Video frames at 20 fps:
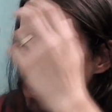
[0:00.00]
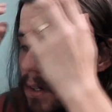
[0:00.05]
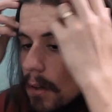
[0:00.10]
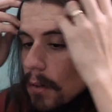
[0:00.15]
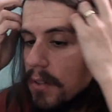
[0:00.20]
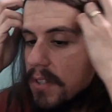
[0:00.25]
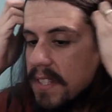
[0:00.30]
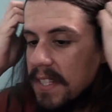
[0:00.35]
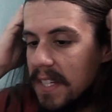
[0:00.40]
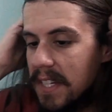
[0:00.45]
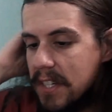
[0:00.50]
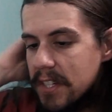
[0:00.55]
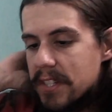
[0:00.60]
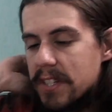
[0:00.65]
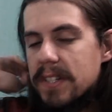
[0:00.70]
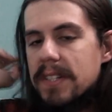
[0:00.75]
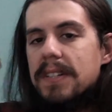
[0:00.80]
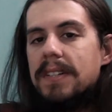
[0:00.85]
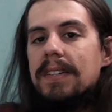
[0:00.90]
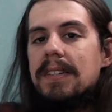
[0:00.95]
Ou
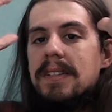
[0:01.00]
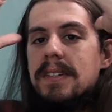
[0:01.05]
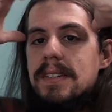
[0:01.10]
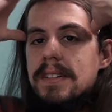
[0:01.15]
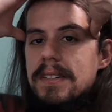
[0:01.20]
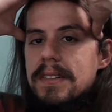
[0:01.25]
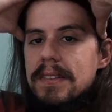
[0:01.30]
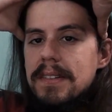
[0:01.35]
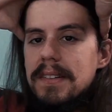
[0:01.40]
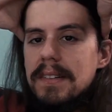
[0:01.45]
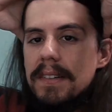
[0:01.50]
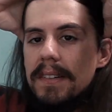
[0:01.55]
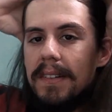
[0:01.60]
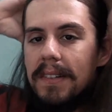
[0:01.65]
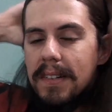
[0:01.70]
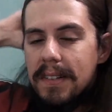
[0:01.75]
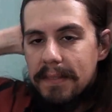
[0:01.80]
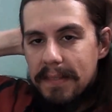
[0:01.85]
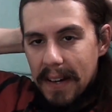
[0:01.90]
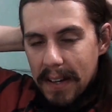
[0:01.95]
seja,
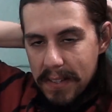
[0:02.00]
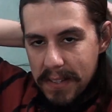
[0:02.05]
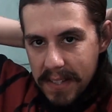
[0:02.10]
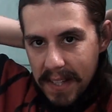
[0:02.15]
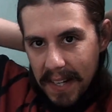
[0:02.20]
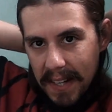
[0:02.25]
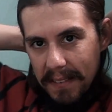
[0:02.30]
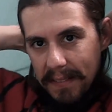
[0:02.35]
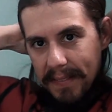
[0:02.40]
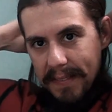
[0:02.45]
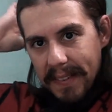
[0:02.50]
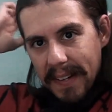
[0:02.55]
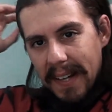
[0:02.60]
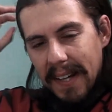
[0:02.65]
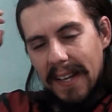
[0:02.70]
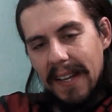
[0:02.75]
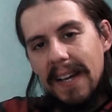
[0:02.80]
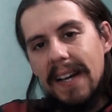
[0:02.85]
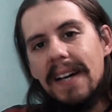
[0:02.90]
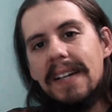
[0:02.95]
vai que os caras
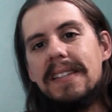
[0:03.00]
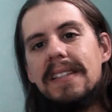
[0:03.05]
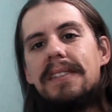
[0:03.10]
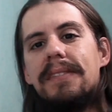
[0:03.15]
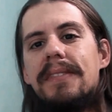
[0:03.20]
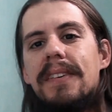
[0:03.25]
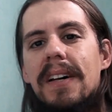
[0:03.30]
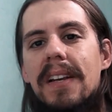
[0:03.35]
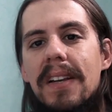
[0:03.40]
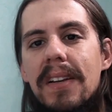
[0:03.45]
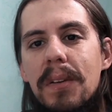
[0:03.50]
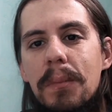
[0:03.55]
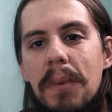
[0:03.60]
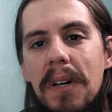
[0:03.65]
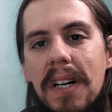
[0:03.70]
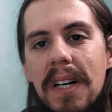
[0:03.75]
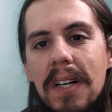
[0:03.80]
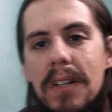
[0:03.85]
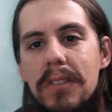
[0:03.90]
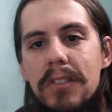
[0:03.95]
falam, ah, tá falando
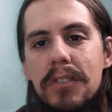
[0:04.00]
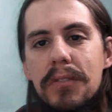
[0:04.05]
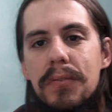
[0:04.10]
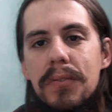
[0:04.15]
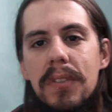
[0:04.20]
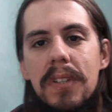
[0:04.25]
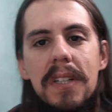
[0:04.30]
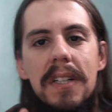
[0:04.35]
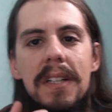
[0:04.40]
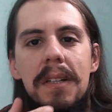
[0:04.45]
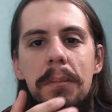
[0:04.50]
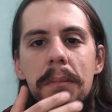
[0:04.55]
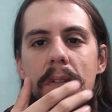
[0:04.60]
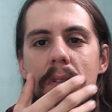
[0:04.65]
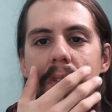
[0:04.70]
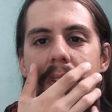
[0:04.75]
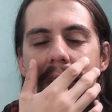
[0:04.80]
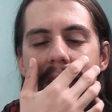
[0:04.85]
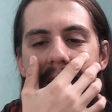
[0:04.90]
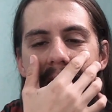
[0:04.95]
mal de fulano,
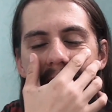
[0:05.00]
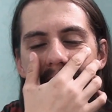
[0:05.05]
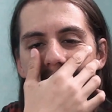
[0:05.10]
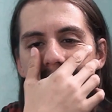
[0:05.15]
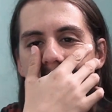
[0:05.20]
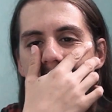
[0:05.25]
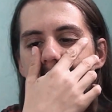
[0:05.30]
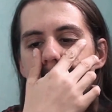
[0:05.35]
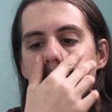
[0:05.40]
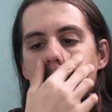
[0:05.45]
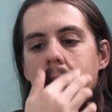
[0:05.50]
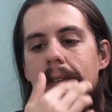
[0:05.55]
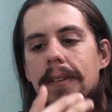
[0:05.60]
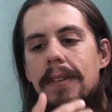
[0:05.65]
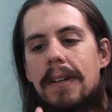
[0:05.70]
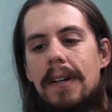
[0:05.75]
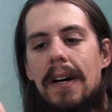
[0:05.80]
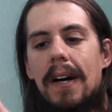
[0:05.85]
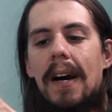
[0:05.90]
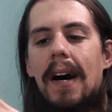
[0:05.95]
Beltrano, Ciclano.
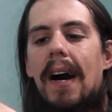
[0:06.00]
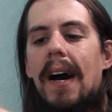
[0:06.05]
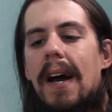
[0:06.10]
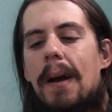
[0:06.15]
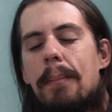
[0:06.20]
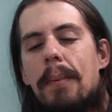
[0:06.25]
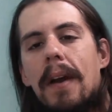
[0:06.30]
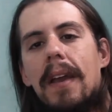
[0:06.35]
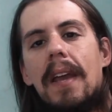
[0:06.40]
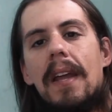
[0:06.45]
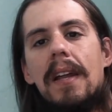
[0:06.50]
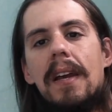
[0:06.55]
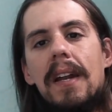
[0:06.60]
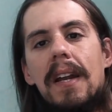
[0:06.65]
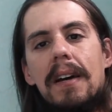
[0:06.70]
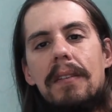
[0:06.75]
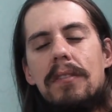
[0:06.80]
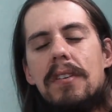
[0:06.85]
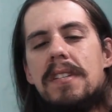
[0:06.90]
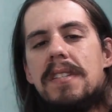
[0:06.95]
A época que ele
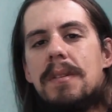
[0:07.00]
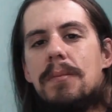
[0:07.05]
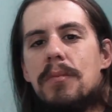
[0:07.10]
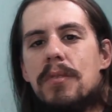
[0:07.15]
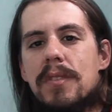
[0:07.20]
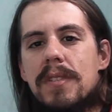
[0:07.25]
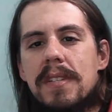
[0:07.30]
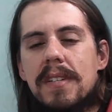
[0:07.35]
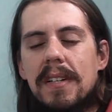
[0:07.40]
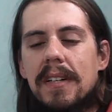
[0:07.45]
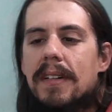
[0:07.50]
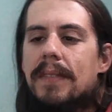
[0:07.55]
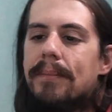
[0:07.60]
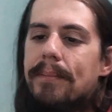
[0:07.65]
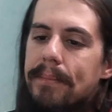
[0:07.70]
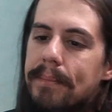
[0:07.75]
gravou essa música.